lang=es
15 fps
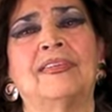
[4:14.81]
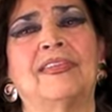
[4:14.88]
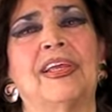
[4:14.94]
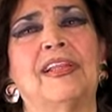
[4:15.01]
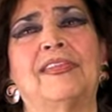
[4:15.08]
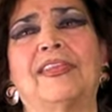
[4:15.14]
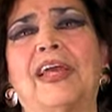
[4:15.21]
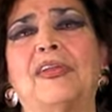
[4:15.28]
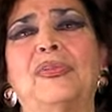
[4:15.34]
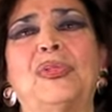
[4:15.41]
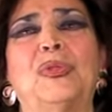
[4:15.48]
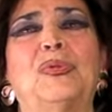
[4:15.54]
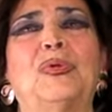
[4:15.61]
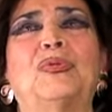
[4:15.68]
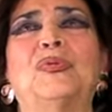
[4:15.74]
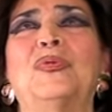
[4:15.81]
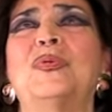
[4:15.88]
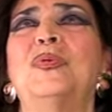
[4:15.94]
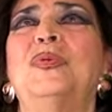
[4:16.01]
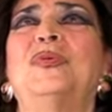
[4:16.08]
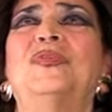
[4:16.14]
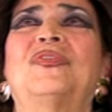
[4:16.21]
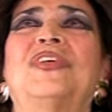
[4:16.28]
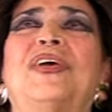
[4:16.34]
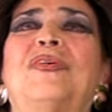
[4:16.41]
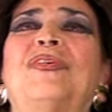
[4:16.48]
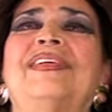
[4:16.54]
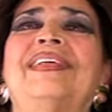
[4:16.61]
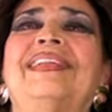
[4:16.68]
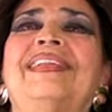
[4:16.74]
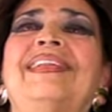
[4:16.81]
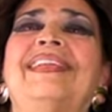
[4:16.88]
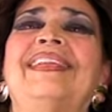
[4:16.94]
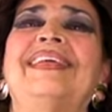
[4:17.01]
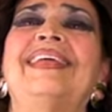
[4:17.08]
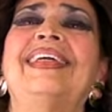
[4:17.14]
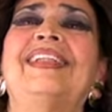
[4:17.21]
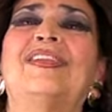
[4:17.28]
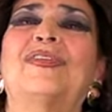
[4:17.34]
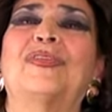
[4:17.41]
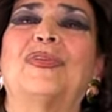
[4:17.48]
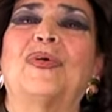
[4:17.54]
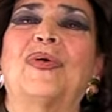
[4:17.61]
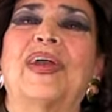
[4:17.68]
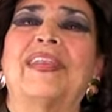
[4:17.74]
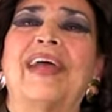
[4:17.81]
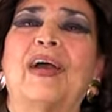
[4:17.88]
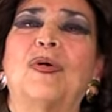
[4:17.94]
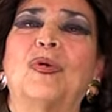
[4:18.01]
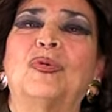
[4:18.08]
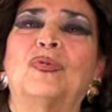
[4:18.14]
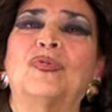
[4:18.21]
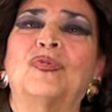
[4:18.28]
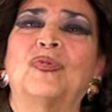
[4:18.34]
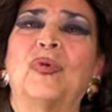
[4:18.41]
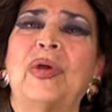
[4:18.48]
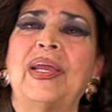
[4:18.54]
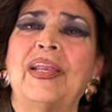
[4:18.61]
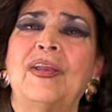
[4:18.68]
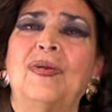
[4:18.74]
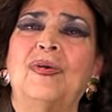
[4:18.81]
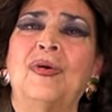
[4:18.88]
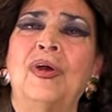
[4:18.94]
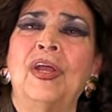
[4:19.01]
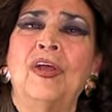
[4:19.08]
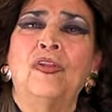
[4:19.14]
Si el taitito es un lucero lindito que da consuelo,